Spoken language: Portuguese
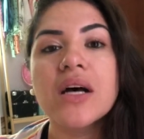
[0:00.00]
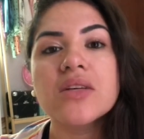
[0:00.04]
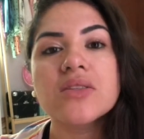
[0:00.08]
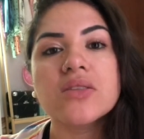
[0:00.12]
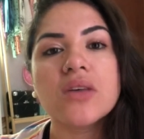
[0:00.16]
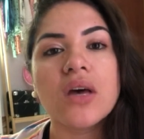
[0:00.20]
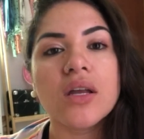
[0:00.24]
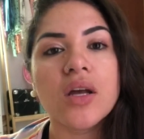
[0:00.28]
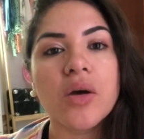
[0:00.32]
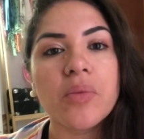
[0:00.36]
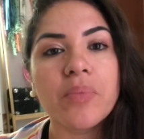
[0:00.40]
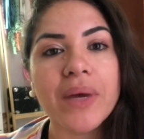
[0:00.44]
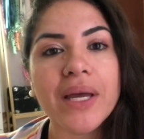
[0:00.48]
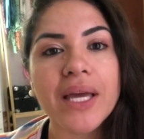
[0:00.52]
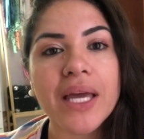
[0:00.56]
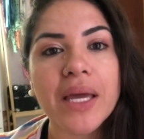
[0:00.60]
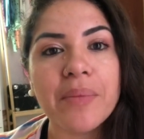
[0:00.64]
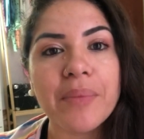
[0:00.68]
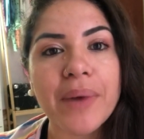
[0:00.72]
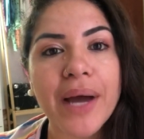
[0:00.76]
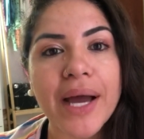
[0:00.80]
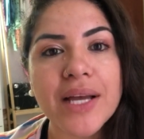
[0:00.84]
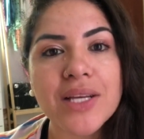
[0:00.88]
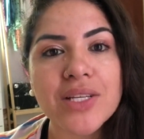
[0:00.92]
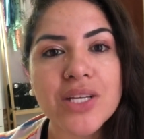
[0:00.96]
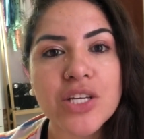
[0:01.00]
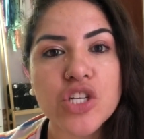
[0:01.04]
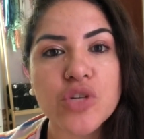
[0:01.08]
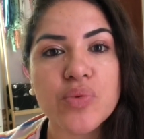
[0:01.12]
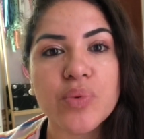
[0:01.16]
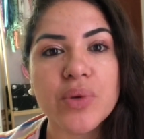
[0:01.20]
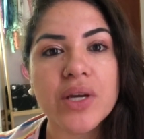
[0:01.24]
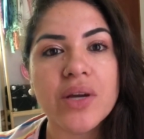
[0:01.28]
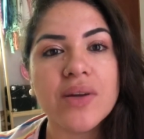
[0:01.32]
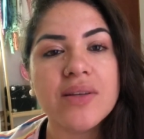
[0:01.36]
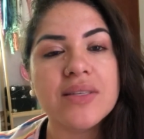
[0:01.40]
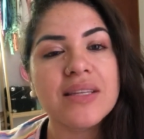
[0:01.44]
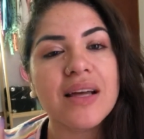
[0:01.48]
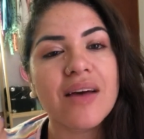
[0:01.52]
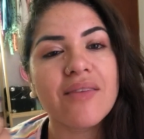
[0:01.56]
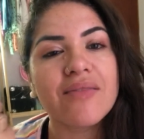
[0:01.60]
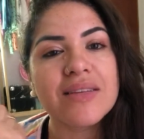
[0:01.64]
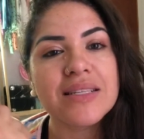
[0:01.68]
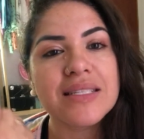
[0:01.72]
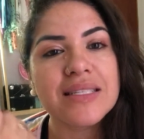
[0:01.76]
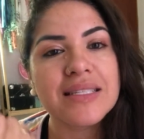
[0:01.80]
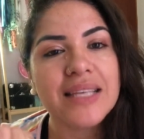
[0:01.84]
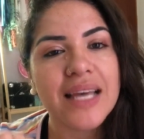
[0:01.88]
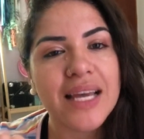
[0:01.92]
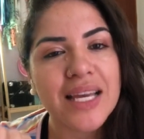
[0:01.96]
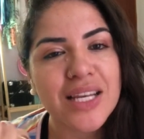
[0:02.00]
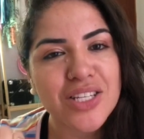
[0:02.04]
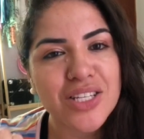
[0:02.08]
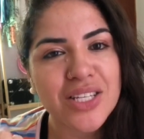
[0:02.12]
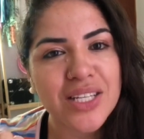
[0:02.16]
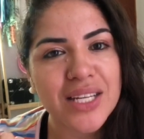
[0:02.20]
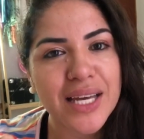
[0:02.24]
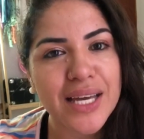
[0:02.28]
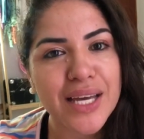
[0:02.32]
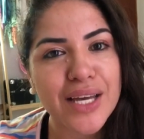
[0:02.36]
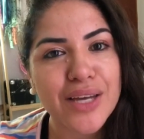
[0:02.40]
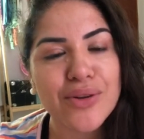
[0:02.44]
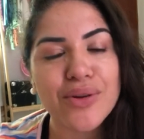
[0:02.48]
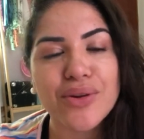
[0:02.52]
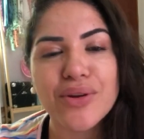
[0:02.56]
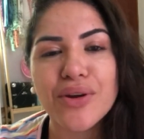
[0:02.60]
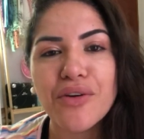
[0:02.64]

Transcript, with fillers: Só não peguei mais, gente, porque eu estava sem dinheiro,